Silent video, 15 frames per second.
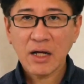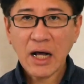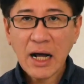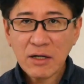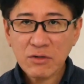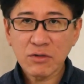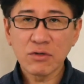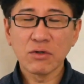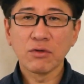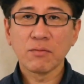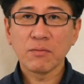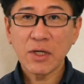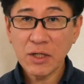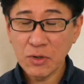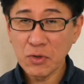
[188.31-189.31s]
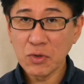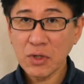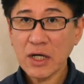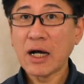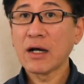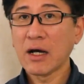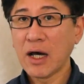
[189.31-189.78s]
書く、見る、
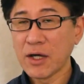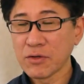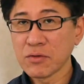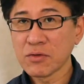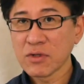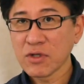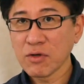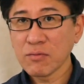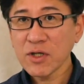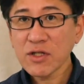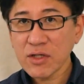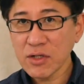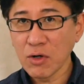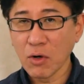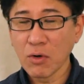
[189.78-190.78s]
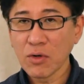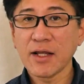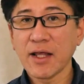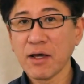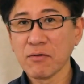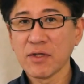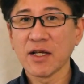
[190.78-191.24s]
考えるっていう3つの
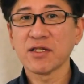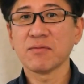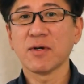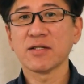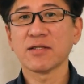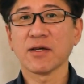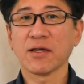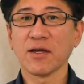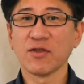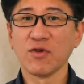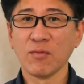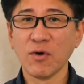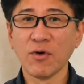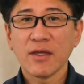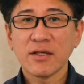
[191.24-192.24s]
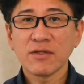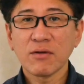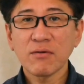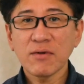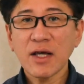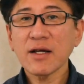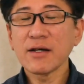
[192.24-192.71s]
例を出しましたけれども、でそ
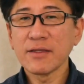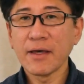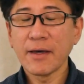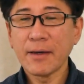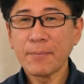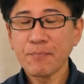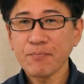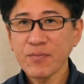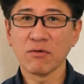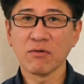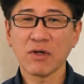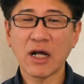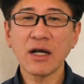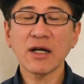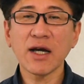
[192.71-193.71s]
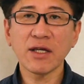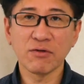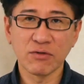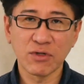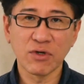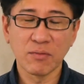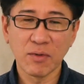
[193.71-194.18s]
の中でその考え
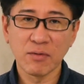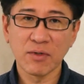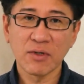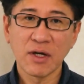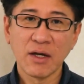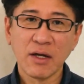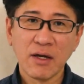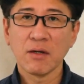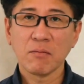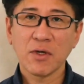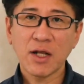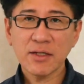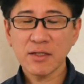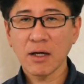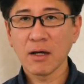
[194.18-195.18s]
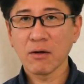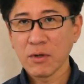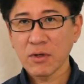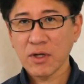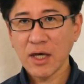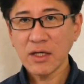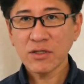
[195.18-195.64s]
るっていう部分、皆さん
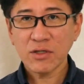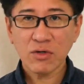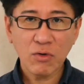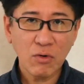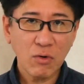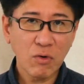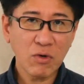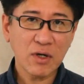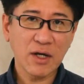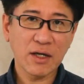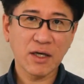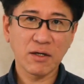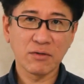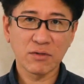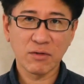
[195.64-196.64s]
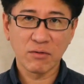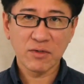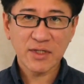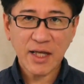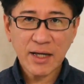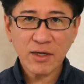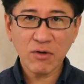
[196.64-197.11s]
現象を追っかける、そ
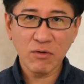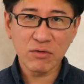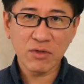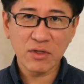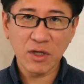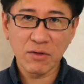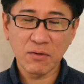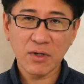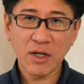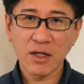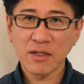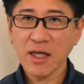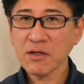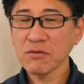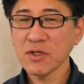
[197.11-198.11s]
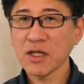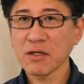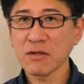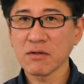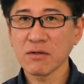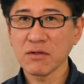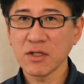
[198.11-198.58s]
の作業っていうか
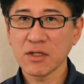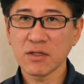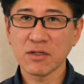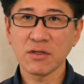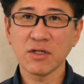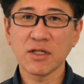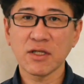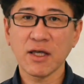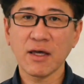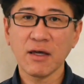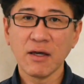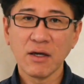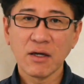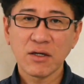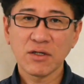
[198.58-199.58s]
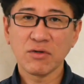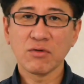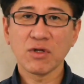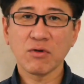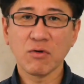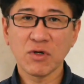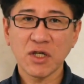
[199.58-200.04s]
テクニックについて非
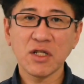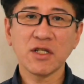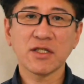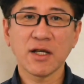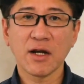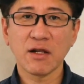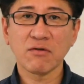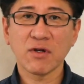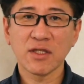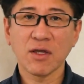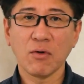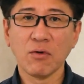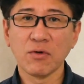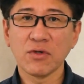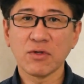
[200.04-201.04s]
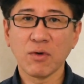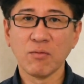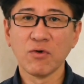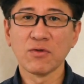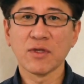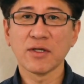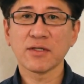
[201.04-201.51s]
常にこう気にされる方多いと
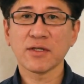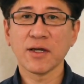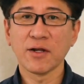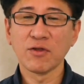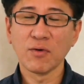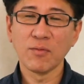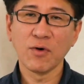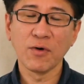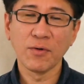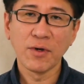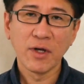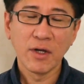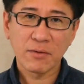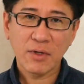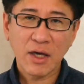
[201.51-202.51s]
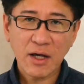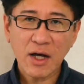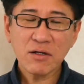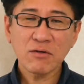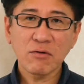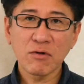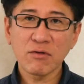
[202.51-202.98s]
思うんですけれども、
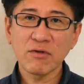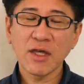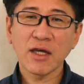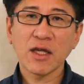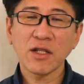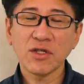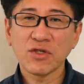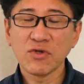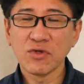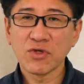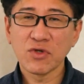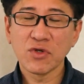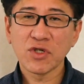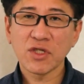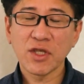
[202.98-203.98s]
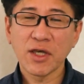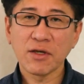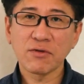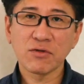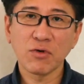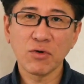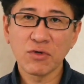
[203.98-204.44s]
描くことだけに集中して
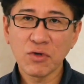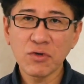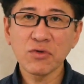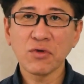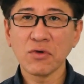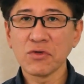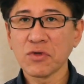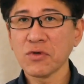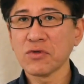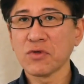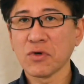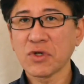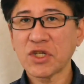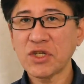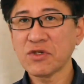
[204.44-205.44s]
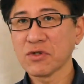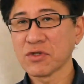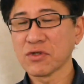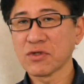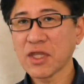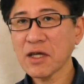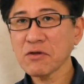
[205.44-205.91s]
いくと、どんどんどんどん技
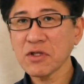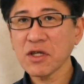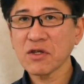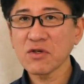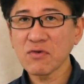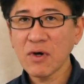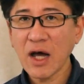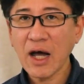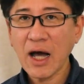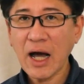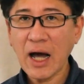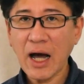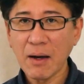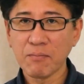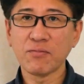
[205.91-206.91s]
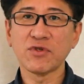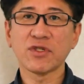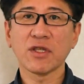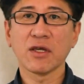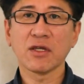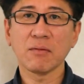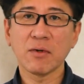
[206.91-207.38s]
術、テクニックはアップ
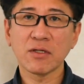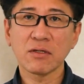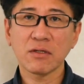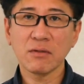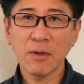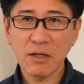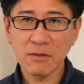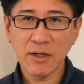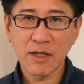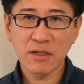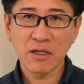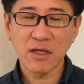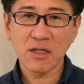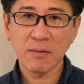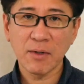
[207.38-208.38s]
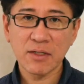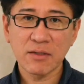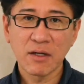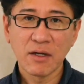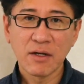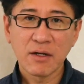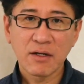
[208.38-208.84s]
していきます。うまくなっていきま
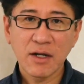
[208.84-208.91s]
す。